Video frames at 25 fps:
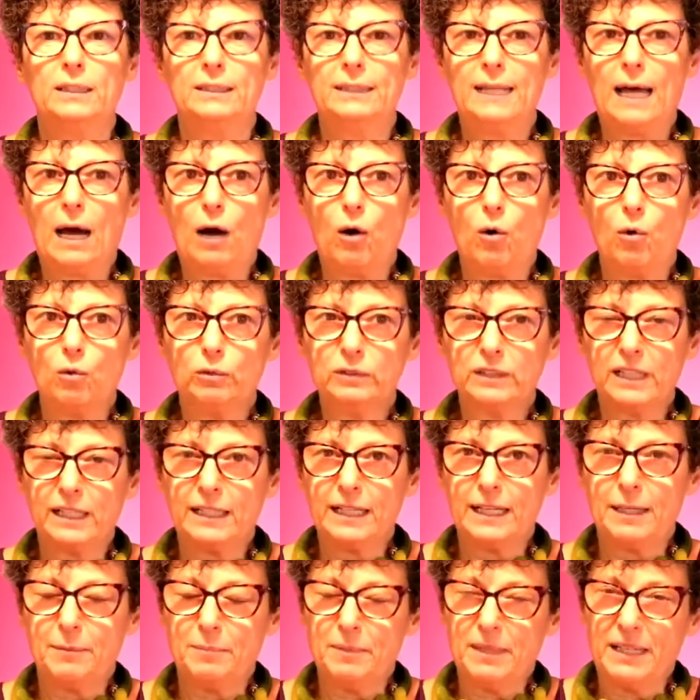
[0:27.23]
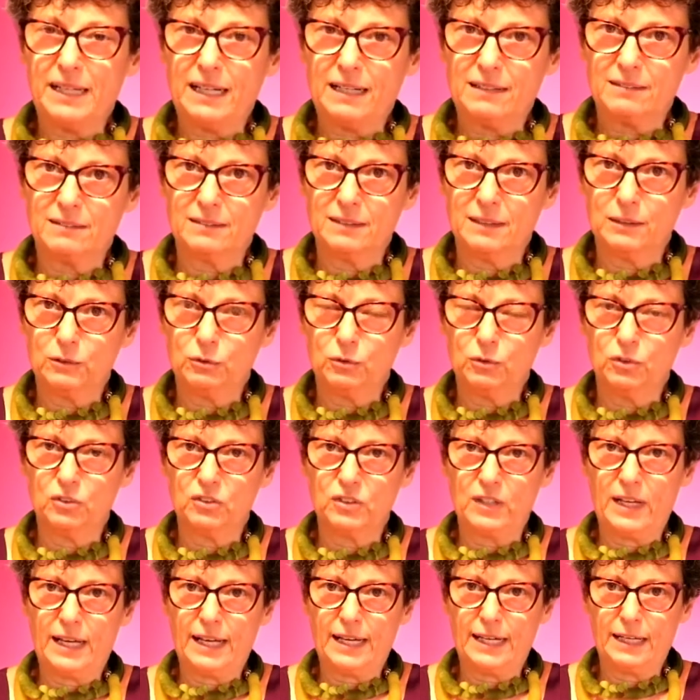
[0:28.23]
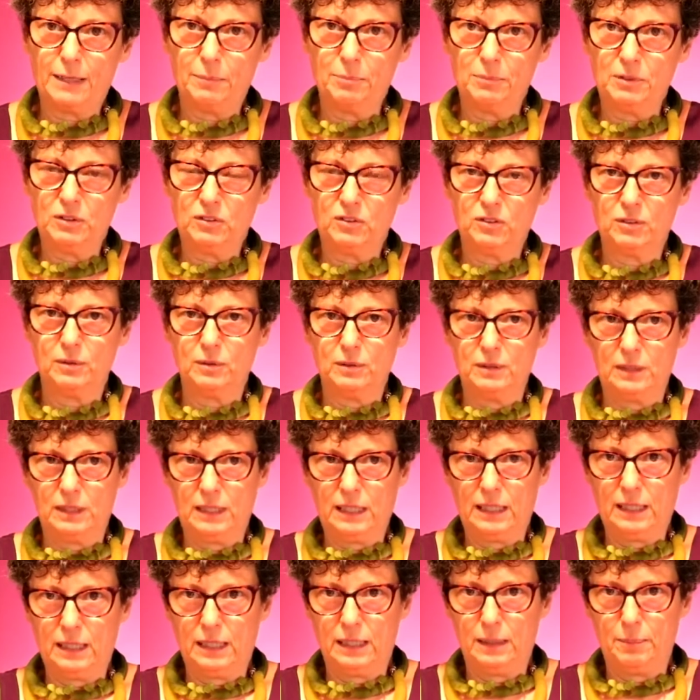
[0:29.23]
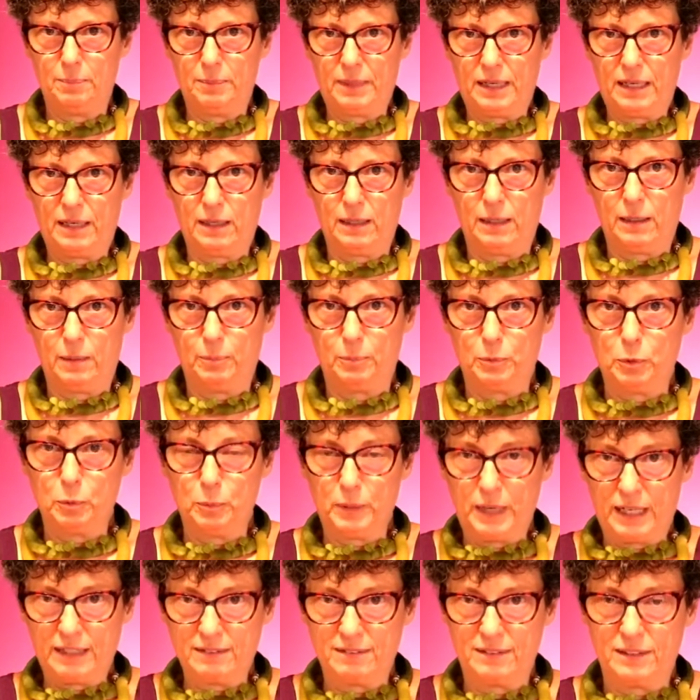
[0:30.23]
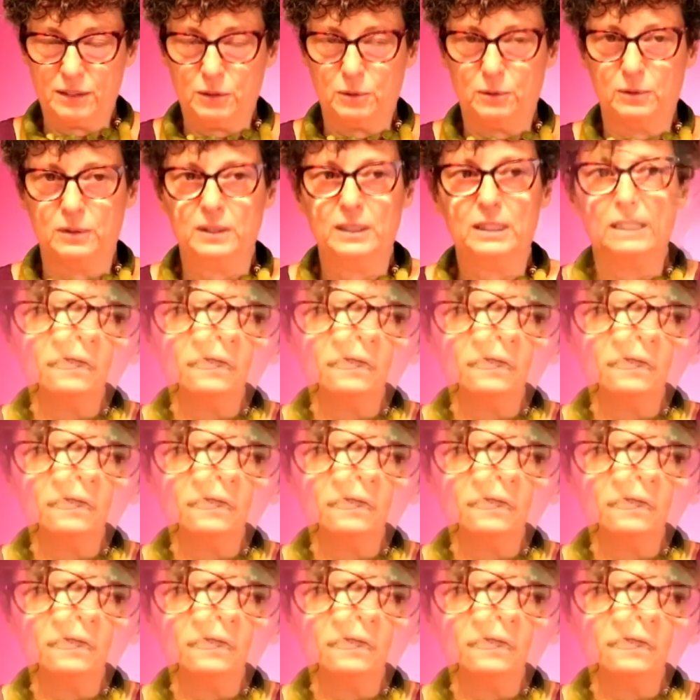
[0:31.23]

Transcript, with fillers: na onda da imigração dos árabes uh, eh, para o Brasil.